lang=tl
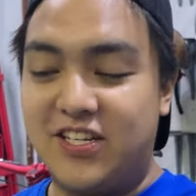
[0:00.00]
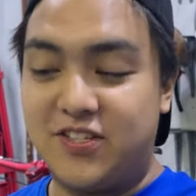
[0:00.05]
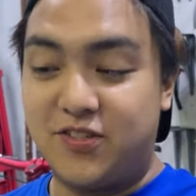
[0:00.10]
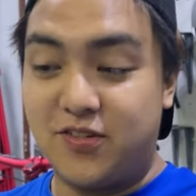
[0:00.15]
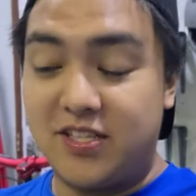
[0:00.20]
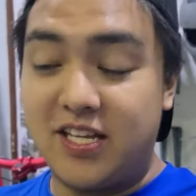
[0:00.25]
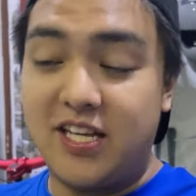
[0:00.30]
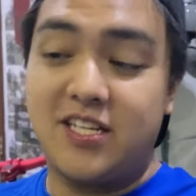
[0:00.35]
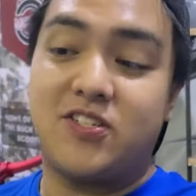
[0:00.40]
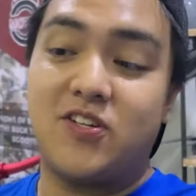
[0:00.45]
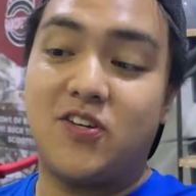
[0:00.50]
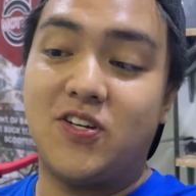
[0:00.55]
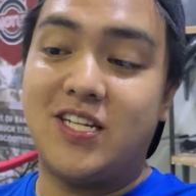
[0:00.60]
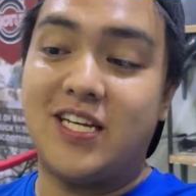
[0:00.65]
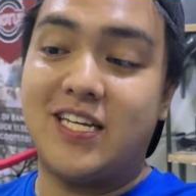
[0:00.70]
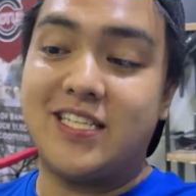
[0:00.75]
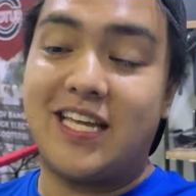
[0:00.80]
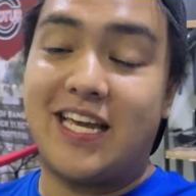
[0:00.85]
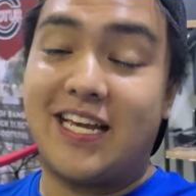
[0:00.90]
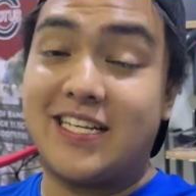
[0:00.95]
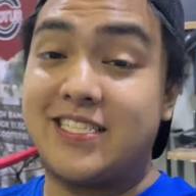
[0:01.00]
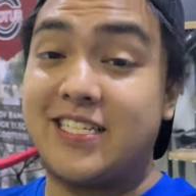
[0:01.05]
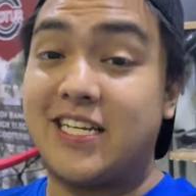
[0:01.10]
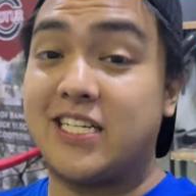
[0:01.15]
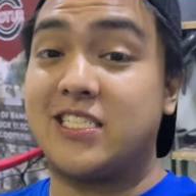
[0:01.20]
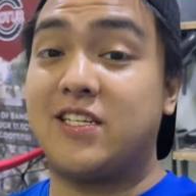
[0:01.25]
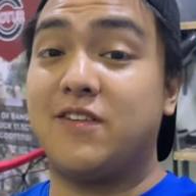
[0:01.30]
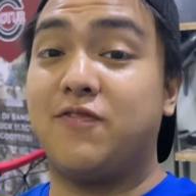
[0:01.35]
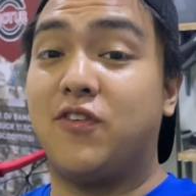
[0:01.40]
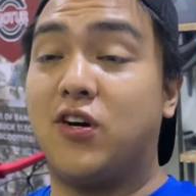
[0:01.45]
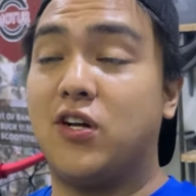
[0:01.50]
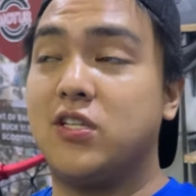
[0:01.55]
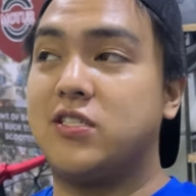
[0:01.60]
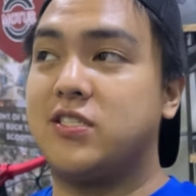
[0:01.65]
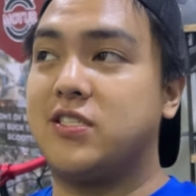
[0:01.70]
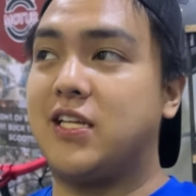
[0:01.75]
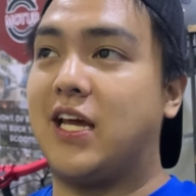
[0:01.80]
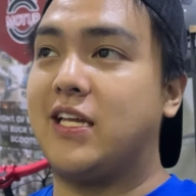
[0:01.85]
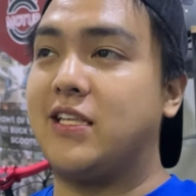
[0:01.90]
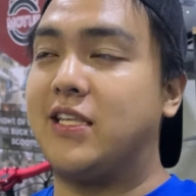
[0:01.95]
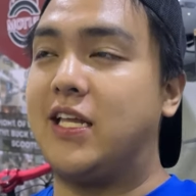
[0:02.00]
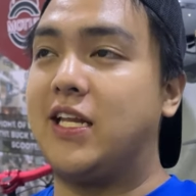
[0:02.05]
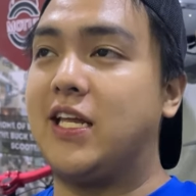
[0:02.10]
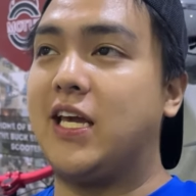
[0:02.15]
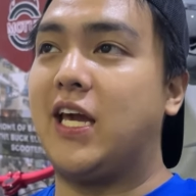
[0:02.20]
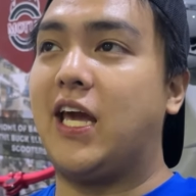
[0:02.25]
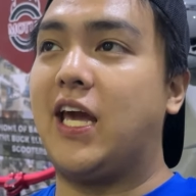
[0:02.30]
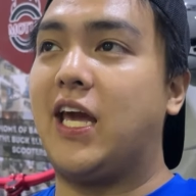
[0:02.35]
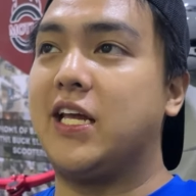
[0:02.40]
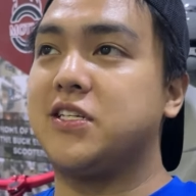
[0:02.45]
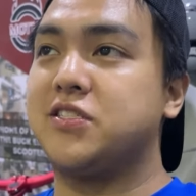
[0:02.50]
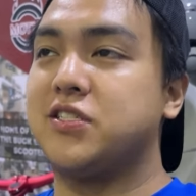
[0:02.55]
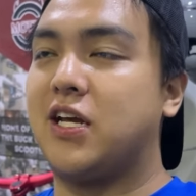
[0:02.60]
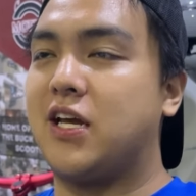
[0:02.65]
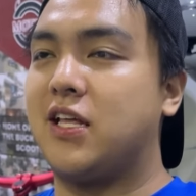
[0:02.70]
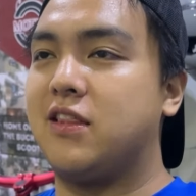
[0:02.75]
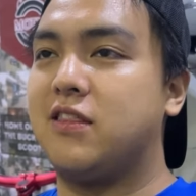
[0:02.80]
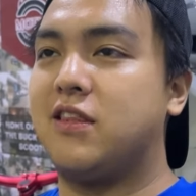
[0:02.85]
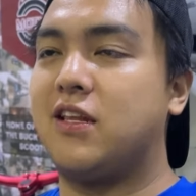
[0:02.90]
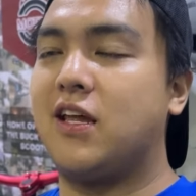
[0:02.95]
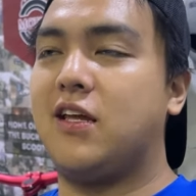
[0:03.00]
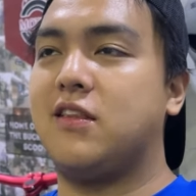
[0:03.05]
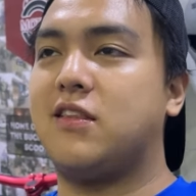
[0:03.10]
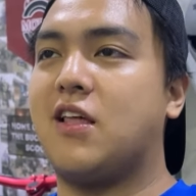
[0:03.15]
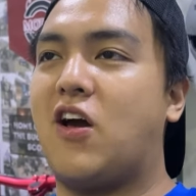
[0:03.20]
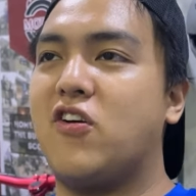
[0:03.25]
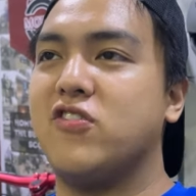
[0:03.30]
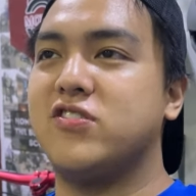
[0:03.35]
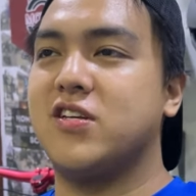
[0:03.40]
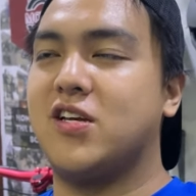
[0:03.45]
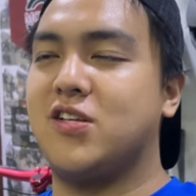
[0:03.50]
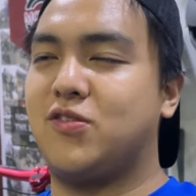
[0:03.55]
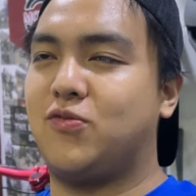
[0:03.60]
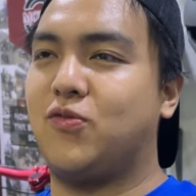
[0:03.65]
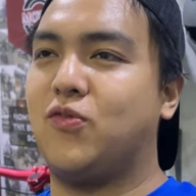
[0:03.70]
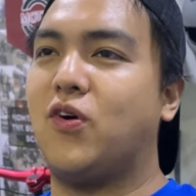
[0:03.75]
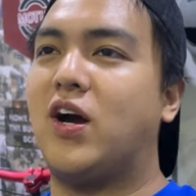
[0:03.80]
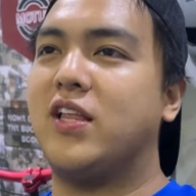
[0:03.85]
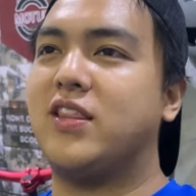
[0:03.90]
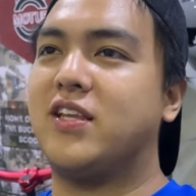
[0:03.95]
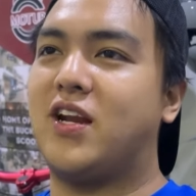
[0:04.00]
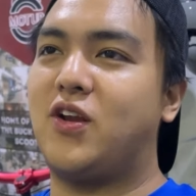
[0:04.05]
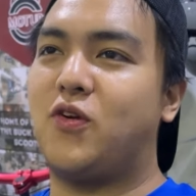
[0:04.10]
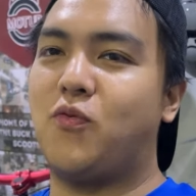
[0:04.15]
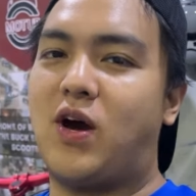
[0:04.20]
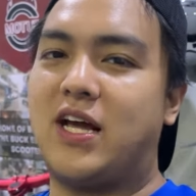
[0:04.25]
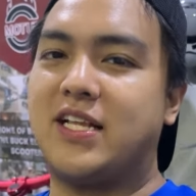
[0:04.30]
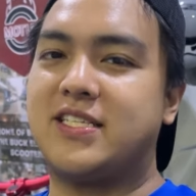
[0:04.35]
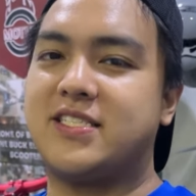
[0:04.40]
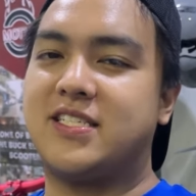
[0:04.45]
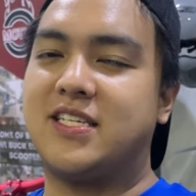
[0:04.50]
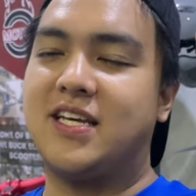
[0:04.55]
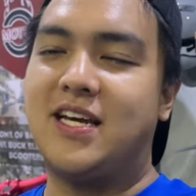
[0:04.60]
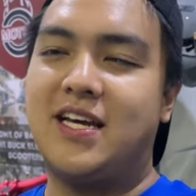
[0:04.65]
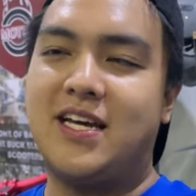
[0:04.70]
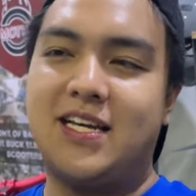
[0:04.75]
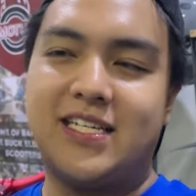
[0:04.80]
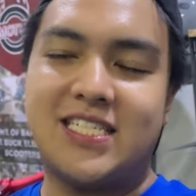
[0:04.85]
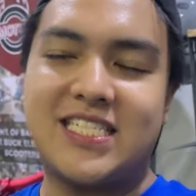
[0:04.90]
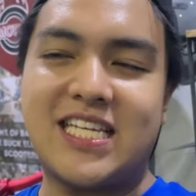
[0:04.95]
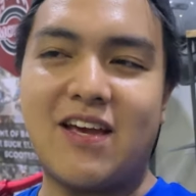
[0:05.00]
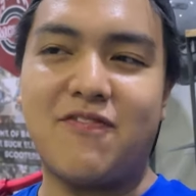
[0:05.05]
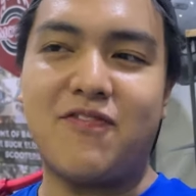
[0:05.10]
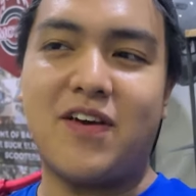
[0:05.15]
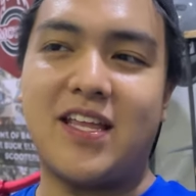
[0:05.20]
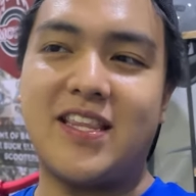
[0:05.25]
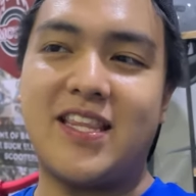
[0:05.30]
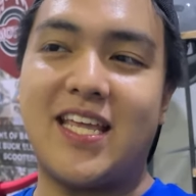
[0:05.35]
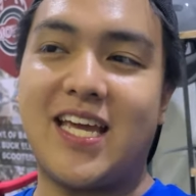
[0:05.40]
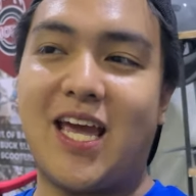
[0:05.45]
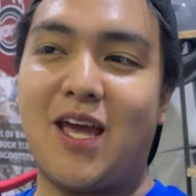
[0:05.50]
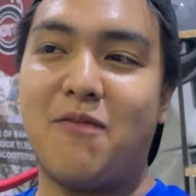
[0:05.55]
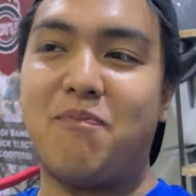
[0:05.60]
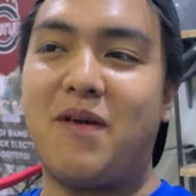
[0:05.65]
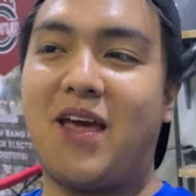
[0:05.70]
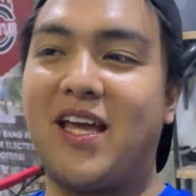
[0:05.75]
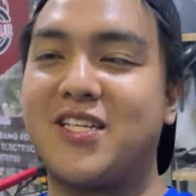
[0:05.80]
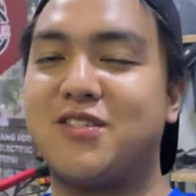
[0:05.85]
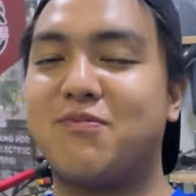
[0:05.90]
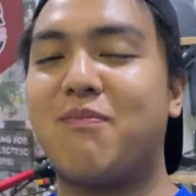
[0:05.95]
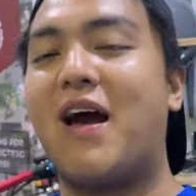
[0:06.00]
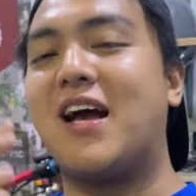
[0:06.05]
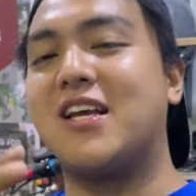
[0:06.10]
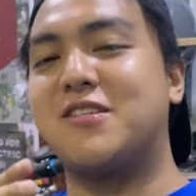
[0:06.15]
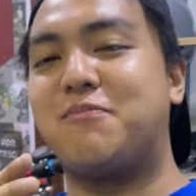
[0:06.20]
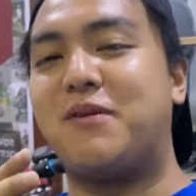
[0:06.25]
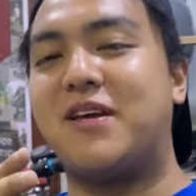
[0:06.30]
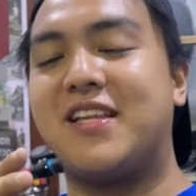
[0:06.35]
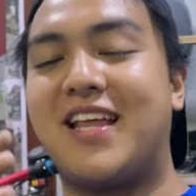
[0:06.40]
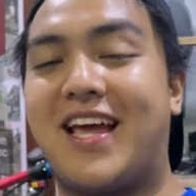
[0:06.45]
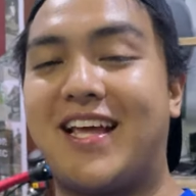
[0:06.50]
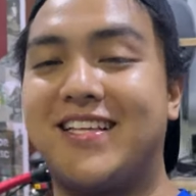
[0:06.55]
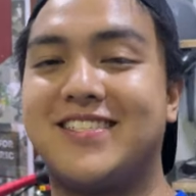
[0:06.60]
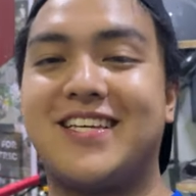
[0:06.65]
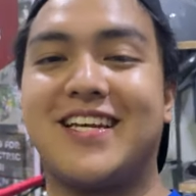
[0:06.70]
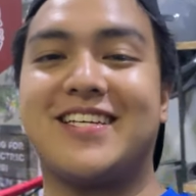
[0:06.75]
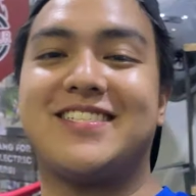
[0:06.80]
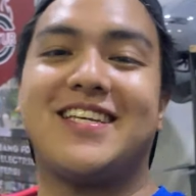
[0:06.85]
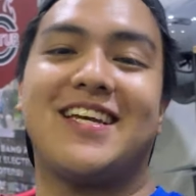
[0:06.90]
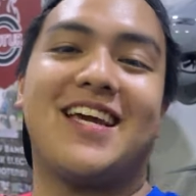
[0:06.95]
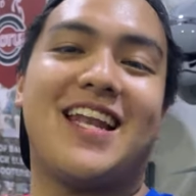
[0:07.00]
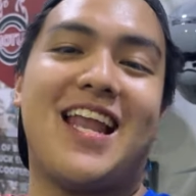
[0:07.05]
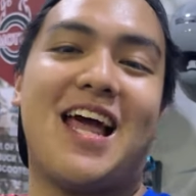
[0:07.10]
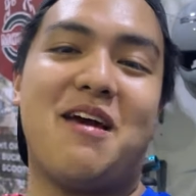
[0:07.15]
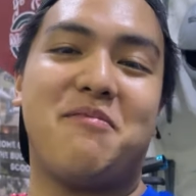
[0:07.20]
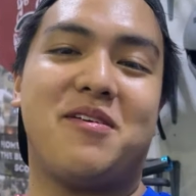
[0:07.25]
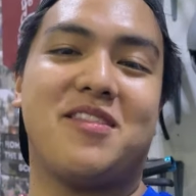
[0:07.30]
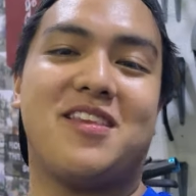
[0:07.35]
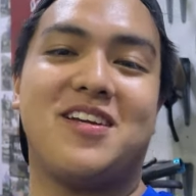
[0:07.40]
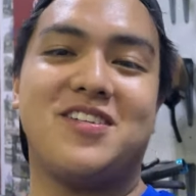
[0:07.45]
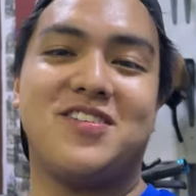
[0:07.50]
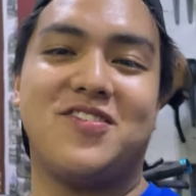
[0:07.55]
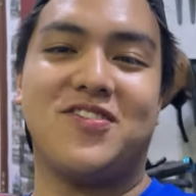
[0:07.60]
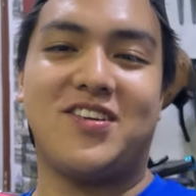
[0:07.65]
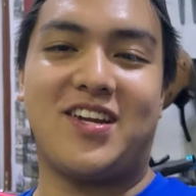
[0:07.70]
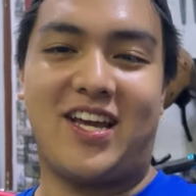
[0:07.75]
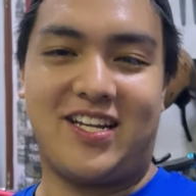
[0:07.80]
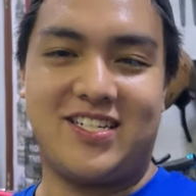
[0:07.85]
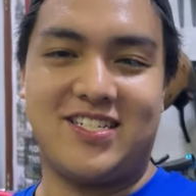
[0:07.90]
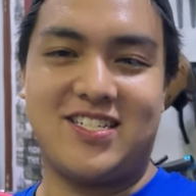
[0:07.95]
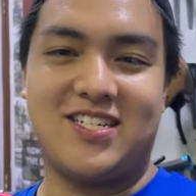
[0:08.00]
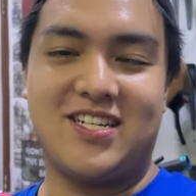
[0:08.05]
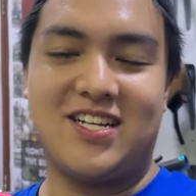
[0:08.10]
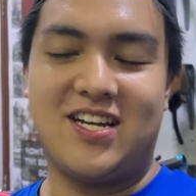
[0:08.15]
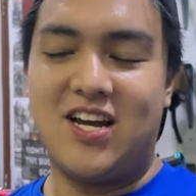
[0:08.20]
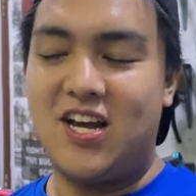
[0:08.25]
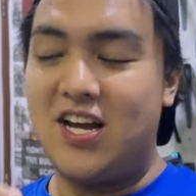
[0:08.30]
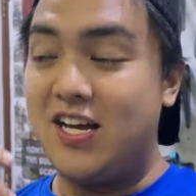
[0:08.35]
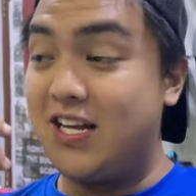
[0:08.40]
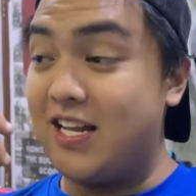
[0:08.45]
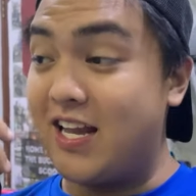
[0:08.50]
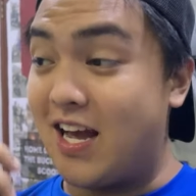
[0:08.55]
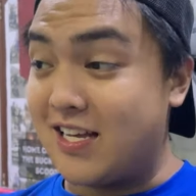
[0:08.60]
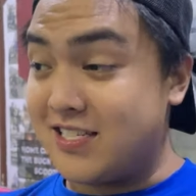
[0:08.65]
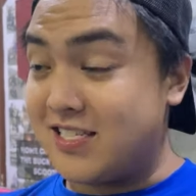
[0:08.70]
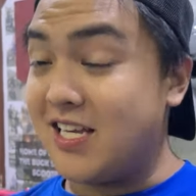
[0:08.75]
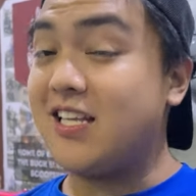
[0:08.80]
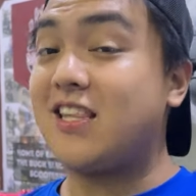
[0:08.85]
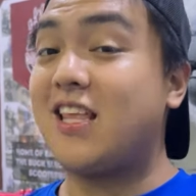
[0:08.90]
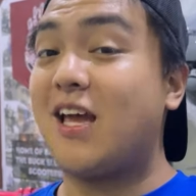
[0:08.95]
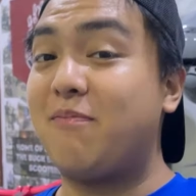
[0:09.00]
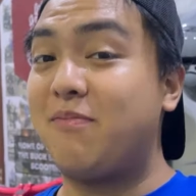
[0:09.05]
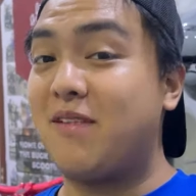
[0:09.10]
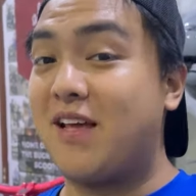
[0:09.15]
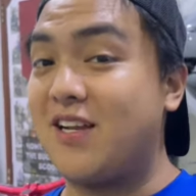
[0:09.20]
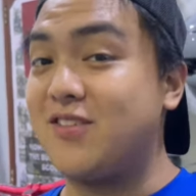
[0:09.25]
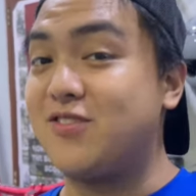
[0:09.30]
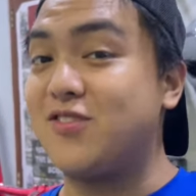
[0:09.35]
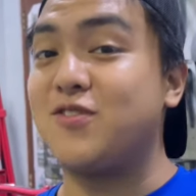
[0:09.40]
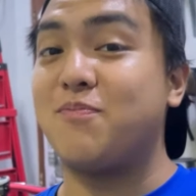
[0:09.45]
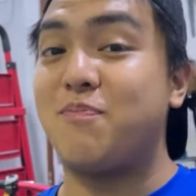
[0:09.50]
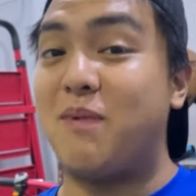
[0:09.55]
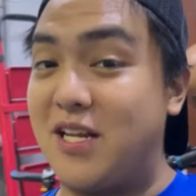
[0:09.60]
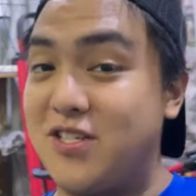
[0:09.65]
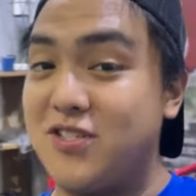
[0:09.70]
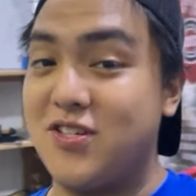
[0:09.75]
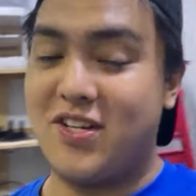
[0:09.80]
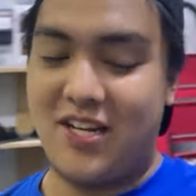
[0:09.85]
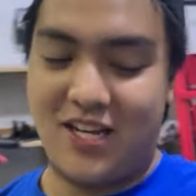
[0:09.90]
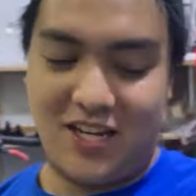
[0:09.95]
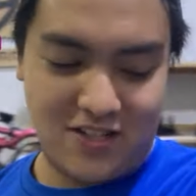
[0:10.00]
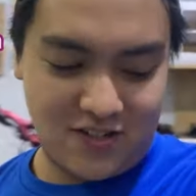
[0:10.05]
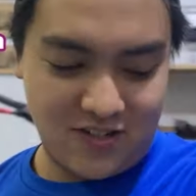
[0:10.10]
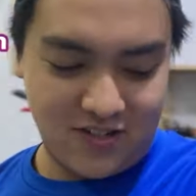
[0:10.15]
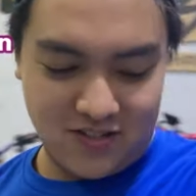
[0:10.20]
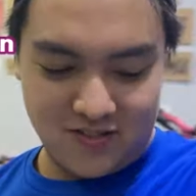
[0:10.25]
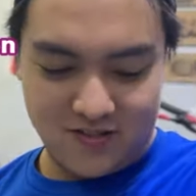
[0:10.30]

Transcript: So this unit is 60 volts, 19 Ah, e and 3,200 watts. 70 kph max speed and 60 kilometers yung range. Naka C-type na rin suspension nito.